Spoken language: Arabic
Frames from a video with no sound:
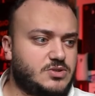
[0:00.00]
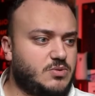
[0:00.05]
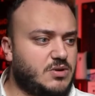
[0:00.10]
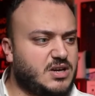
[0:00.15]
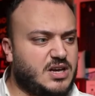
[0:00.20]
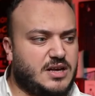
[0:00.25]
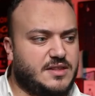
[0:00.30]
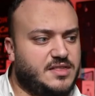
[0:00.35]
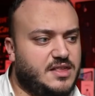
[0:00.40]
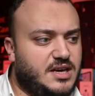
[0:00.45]

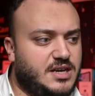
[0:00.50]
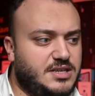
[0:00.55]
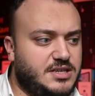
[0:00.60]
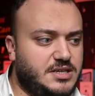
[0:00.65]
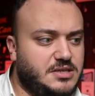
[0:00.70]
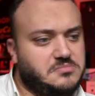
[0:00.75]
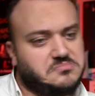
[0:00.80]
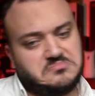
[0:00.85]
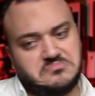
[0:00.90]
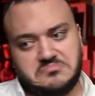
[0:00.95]
اتوقع
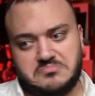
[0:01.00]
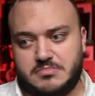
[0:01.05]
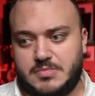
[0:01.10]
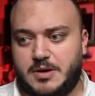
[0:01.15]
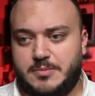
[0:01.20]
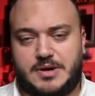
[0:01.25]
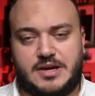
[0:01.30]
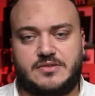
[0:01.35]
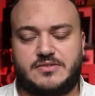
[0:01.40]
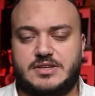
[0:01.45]
ثانيه
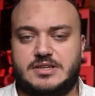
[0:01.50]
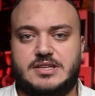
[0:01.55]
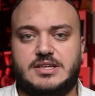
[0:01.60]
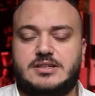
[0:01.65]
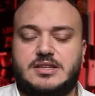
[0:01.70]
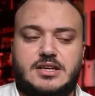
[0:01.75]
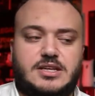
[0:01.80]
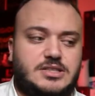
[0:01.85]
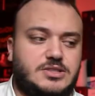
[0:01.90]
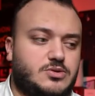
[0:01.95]
ما بعرف قد إيه
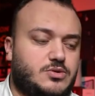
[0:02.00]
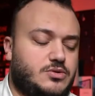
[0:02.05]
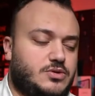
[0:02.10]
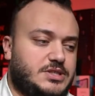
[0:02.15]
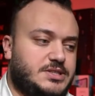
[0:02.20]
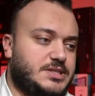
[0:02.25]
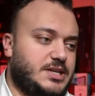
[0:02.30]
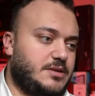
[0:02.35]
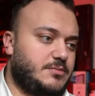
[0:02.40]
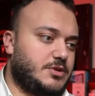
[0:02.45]
طلع عندكم
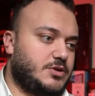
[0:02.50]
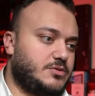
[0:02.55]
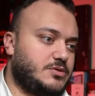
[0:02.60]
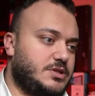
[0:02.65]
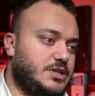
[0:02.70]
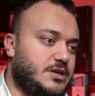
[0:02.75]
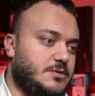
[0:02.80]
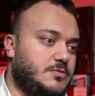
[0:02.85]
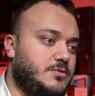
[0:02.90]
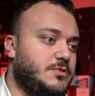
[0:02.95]
التايمر
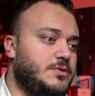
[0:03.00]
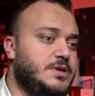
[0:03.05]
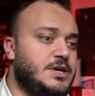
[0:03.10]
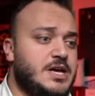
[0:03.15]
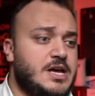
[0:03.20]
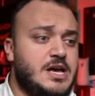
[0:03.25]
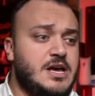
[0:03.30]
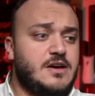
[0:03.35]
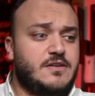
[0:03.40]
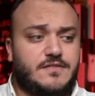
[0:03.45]
قدامكم
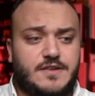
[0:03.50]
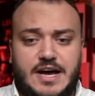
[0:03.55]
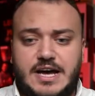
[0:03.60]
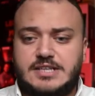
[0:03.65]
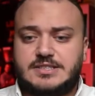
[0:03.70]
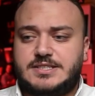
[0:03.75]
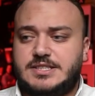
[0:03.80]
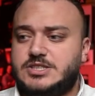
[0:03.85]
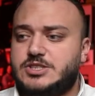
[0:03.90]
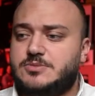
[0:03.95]
فهاي
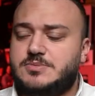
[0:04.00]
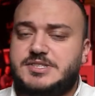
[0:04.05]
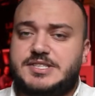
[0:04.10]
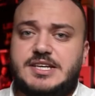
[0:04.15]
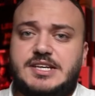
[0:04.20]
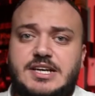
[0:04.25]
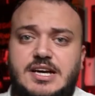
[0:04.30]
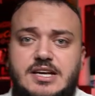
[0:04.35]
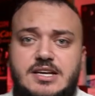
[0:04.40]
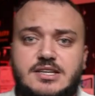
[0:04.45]
التجربه
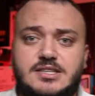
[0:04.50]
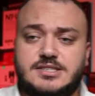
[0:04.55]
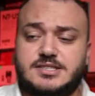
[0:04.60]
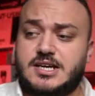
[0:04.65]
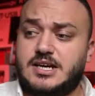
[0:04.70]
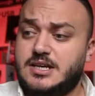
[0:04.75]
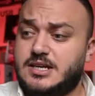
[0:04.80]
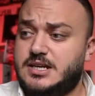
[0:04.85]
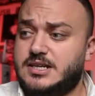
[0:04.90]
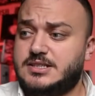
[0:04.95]
سريعه
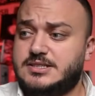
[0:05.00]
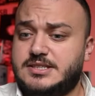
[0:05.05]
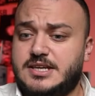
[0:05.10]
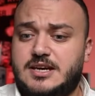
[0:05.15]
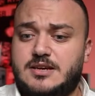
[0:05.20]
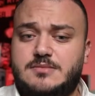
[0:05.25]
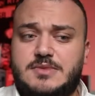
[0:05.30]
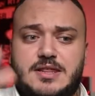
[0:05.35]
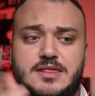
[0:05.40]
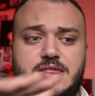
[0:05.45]
للريسايكلينج
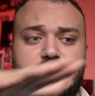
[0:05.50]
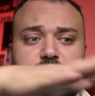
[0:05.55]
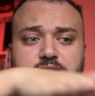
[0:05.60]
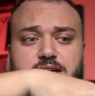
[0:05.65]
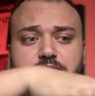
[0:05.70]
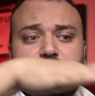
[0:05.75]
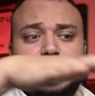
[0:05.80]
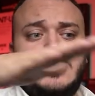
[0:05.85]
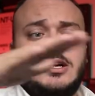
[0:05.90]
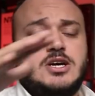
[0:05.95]
تايم
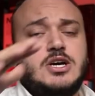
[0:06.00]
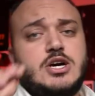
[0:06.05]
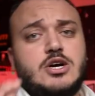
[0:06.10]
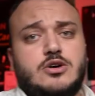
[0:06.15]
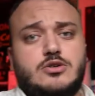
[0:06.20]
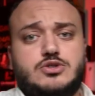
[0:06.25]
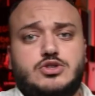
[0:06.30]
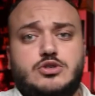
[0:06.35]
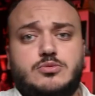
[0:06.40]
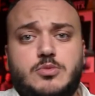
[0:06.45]
للثلاثه
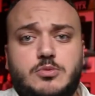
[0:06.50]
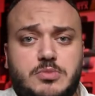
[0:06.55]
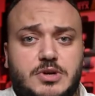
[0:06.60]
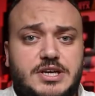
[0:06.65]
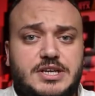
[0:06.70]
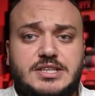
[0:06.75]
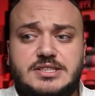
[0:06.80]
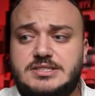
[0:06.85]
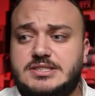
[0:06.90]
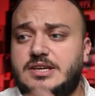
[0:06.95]
وشو
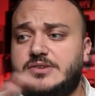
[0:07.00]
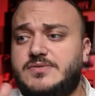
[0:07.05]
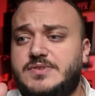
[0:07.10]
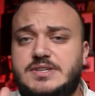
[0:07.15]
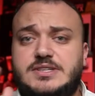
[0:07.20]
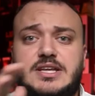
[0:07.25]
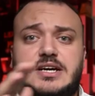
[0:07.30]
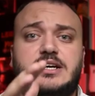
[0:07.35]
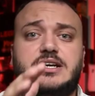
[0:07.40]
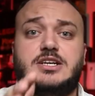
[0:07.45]
ممكن انت
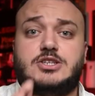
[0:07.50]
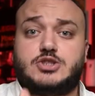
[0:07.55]
يفيدك